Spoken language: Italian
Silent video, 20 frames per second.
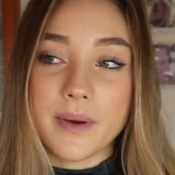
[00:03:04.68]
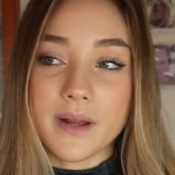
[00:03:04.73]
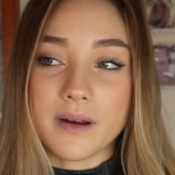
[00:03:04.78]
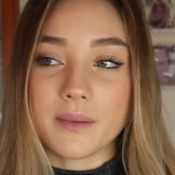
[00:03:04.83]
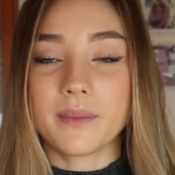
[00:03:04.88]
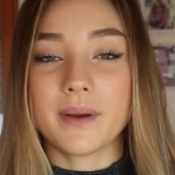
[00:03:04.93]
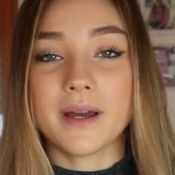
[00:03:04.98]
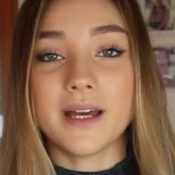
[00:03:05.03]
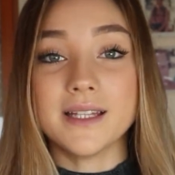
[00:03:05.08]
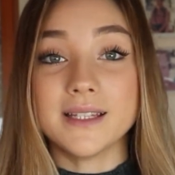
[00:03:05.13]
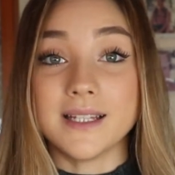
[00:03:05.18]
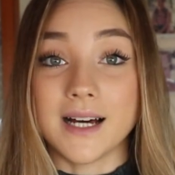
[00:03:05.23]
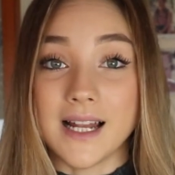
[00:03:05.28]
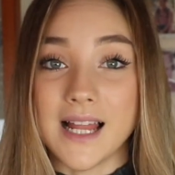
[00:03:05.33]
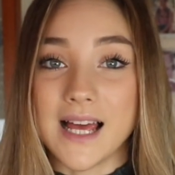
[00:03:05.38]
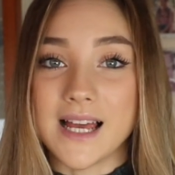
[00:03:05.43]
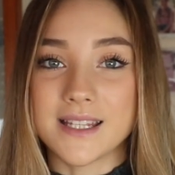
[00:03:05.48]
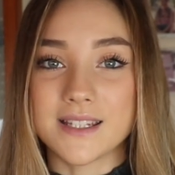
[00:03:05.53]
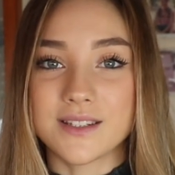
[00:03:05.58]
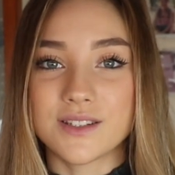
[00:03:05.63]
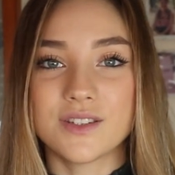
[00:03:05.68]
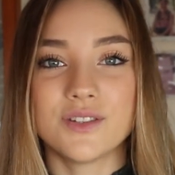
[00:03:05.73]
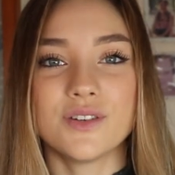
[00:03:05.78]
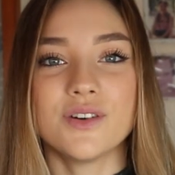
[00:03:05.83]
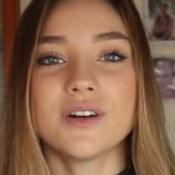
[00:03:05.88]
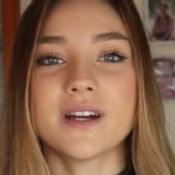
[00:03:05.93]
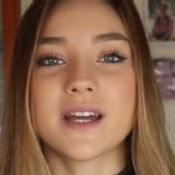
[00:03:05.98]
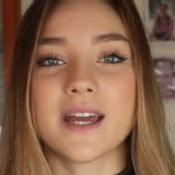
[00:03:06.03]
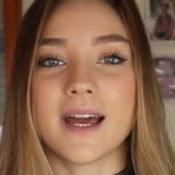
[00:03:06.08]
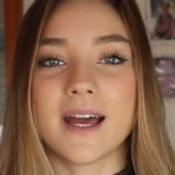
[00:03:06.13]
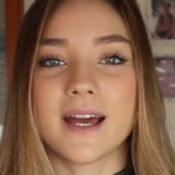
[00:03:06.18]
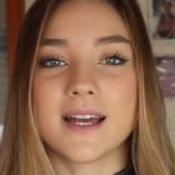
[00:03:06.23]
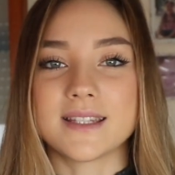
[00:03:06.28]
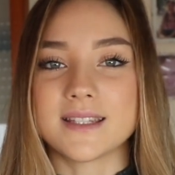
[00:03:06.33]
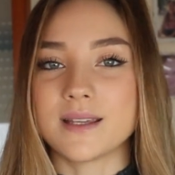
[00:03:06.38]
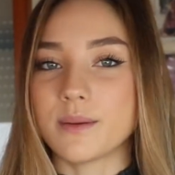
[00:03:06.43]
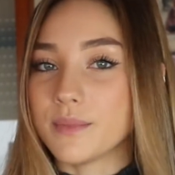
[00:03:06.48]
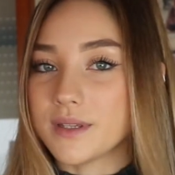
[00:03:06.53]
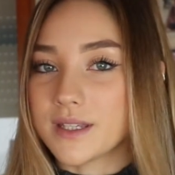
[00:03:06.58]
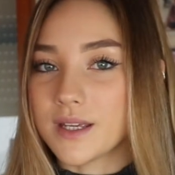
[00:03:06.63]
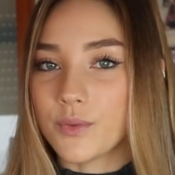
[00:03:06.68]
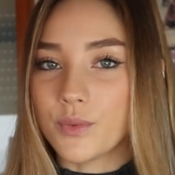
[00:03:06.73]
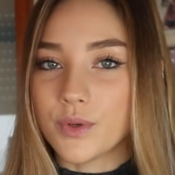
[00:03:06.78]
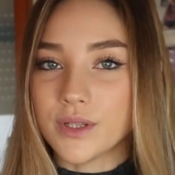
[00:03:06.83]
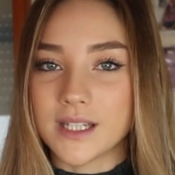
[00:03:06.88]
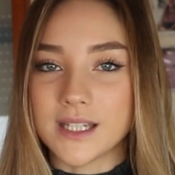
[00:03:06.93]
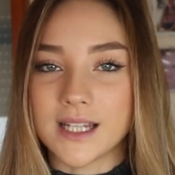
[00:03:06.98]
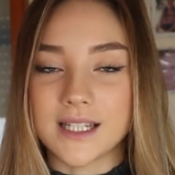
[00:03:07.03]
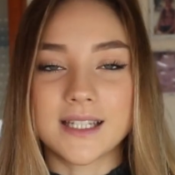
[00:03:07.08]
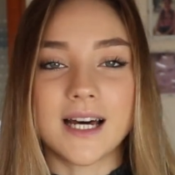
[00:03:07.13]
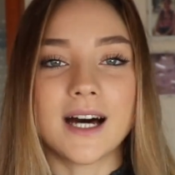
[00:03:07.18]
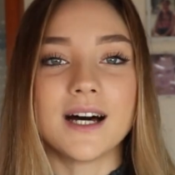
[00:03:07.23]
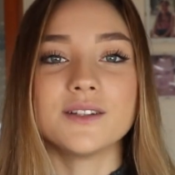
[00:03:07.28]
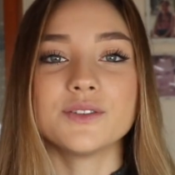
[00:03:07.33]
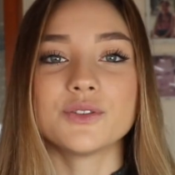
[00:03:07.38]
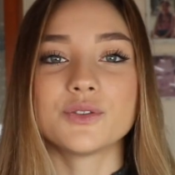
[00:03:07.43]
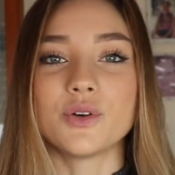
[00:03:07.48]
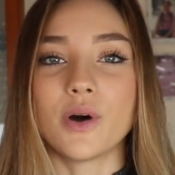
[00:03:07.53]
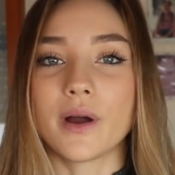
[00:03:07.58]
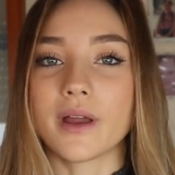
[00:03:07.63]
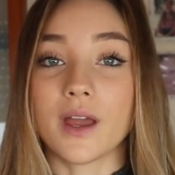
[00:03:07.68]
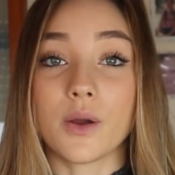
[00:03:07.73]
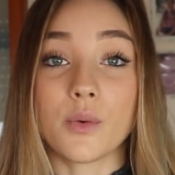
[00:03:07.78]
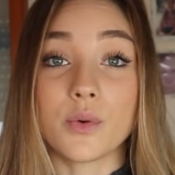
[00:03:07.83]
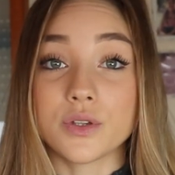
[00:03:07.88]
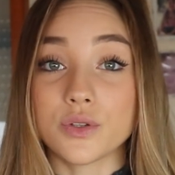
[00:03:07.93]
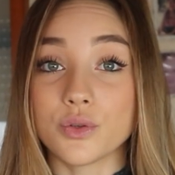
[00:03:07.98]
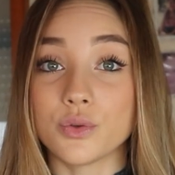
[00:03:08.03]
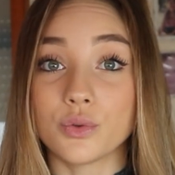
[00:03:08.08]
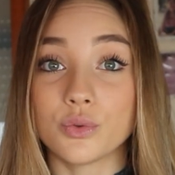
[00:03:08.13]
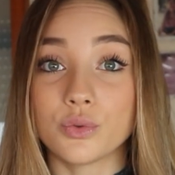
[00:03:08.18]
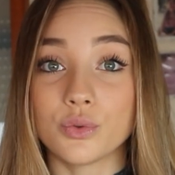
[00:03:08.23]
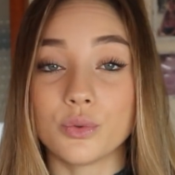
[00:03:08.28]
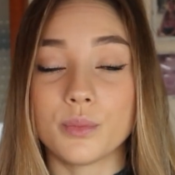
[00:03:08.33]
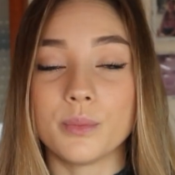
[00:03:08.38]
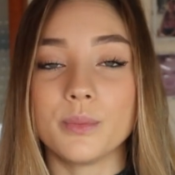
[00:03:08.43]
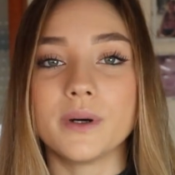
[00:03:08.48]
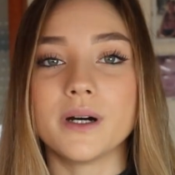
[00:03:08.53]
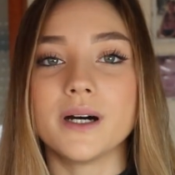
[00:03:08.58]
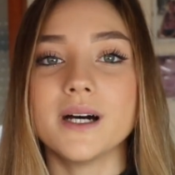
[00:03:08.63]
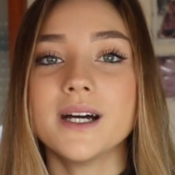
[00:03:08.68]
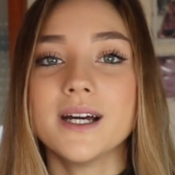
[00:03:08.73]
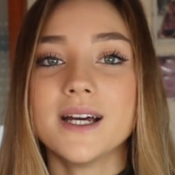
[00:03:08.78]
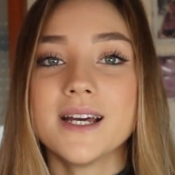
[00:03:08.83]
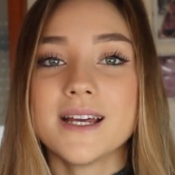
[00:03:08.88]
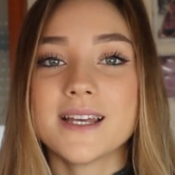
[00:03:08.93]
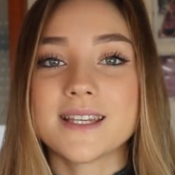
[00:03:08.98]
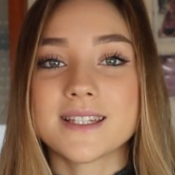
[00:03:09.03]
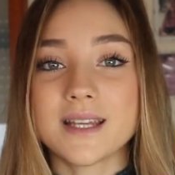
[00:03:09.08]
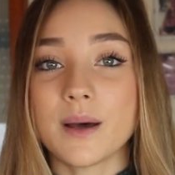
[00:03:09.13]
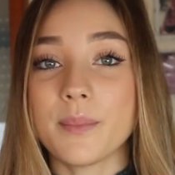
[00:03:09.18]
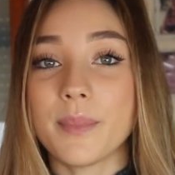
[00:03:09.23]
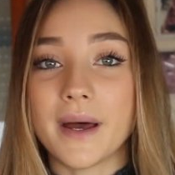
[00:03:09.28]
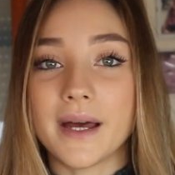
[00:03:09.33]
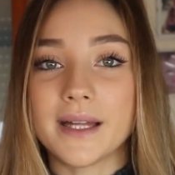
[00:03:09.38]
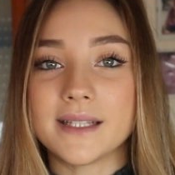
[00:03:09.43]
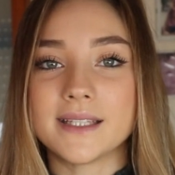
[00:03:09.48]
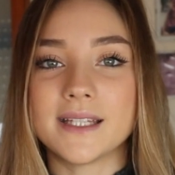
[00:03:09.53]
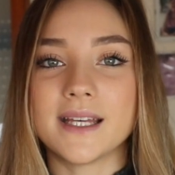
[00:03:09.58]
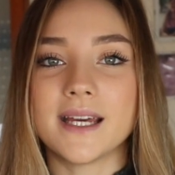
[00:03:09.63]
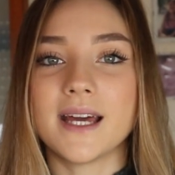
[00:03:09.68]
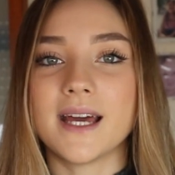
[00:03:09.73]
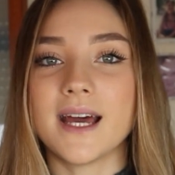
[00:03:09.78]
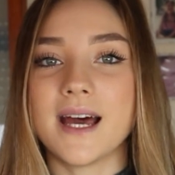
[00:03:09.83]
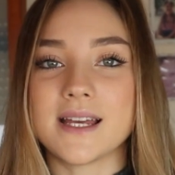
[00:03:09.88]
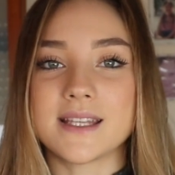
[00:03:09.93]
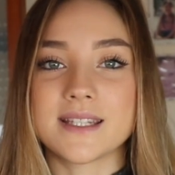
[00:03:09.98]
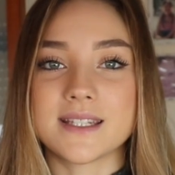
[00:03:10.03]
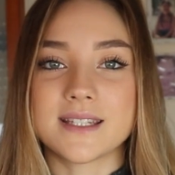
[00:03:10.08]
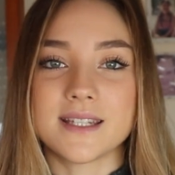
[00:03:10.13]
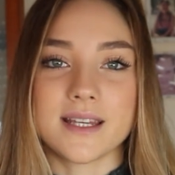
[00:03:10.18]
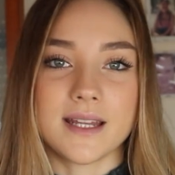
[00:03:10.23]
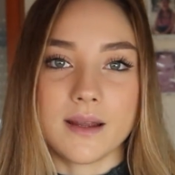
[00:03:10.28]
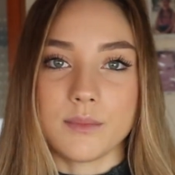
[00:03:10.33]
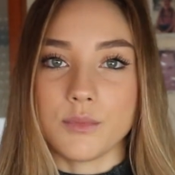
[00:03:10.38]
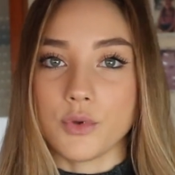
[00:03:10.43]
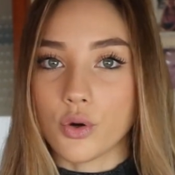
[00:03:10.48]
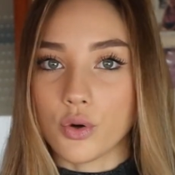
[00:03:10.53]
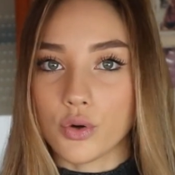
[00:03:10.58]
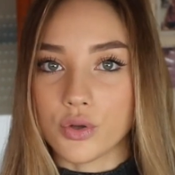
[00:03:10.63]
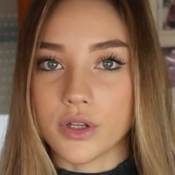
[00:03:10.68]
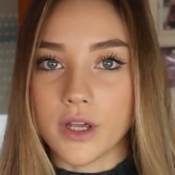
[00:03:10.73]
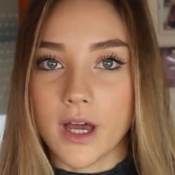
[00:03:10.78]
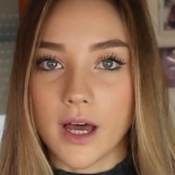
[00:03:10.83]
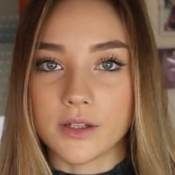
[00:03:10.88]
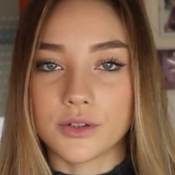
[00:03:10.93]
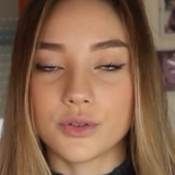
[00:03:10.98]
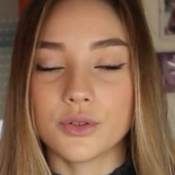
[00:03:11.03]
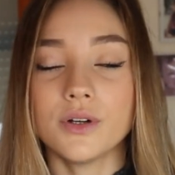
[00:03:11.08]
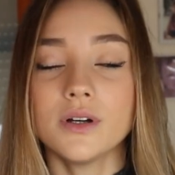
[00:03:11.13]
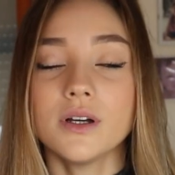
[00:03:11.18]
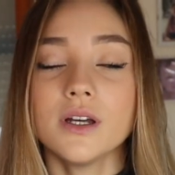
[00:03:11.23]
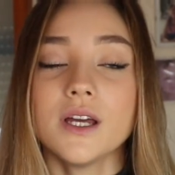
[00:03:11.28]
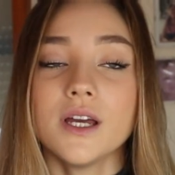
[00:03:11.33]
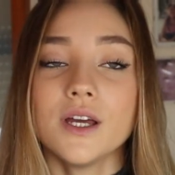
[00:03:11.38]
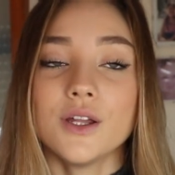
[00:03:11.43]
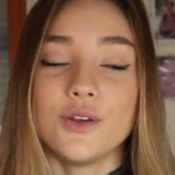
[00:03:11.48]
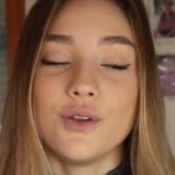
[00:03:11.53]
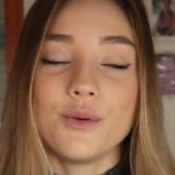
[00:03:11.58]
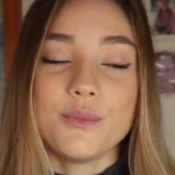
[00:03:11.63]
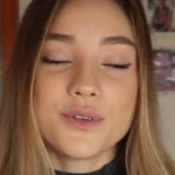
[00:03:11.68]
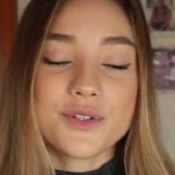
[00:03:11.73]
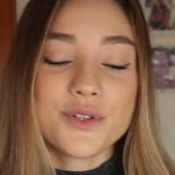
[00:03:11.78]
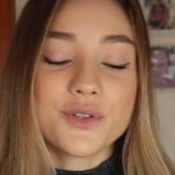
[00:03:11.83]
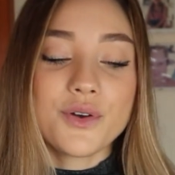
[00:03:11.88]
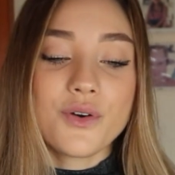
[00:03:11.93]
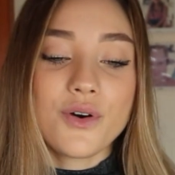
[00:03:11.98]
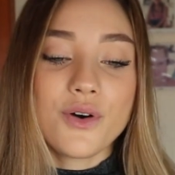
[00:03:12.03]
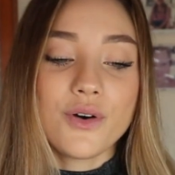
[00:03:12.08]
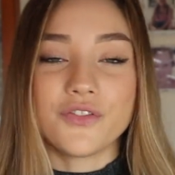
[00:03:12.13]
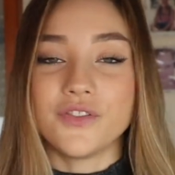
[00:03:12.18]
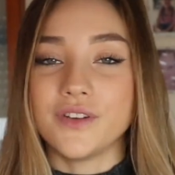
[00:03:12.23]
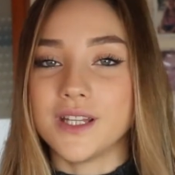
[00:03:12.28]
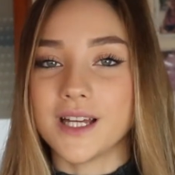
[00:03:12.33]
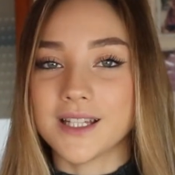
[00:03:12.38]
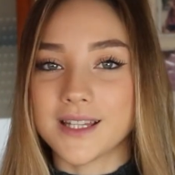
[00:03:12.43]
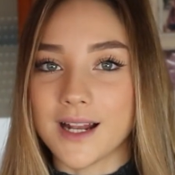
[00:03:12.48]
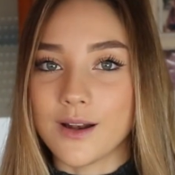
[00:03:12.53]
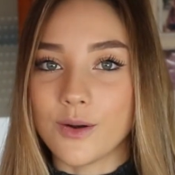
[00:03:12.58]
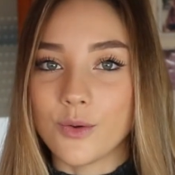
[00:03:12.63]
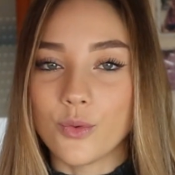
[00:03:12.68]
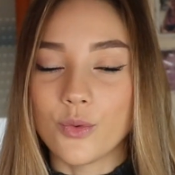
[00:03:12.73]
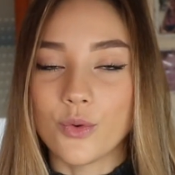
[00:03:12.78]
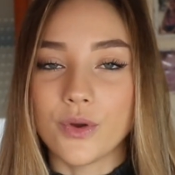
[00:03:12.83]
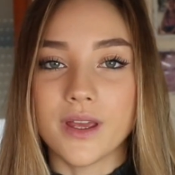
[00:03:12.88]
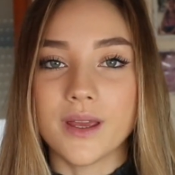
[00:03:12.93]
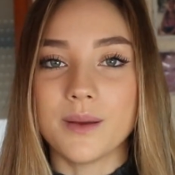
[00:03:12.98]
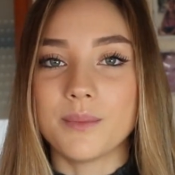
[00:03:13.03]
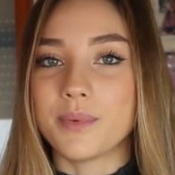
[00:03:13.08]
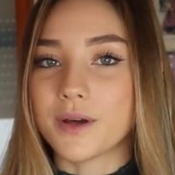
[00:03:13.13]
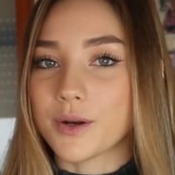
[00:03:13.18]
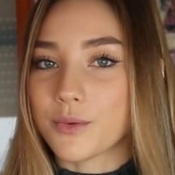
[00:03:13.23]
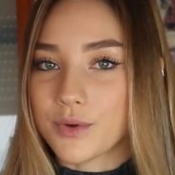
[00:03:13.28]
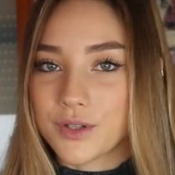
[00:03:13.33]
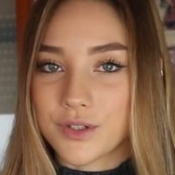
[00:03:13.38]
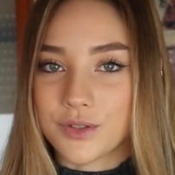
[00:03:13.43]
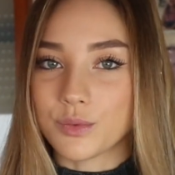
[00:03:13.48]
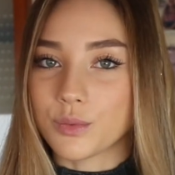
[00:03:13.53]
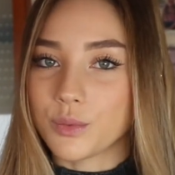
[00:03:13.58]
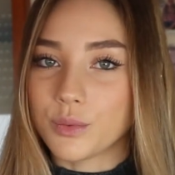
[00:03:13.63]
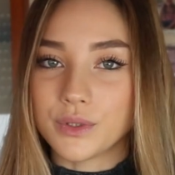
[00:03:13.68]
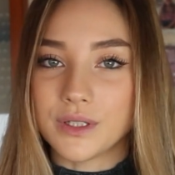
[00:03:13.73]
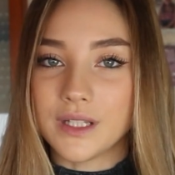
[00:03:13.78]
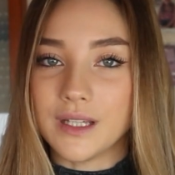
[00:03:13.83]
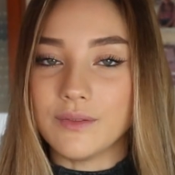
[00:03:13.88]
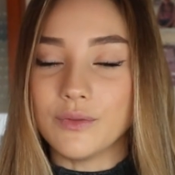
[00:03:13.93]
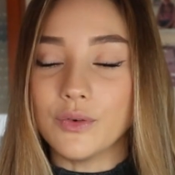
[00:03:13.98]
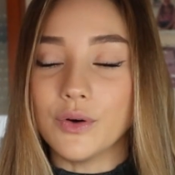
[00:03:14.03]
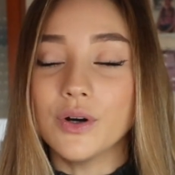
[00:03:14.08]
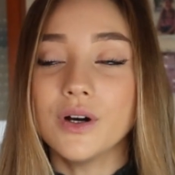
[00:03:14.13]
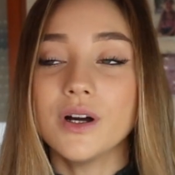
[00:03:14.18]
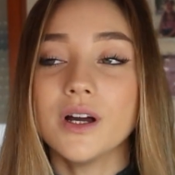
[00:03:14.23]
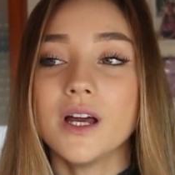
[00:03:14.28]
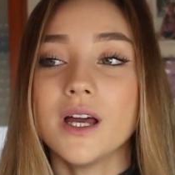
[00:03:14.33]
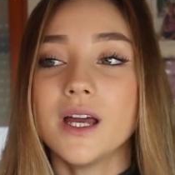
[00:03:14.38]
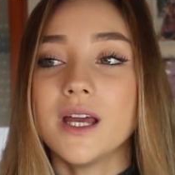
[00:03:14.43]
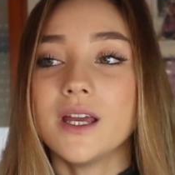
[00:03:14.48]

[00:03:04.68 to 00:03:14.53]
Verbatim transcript: per me da Alessio che se mi seguite da tanto anche qui su YouTube sapete essere mio cognato non mi sono affidata a lui per questo motivo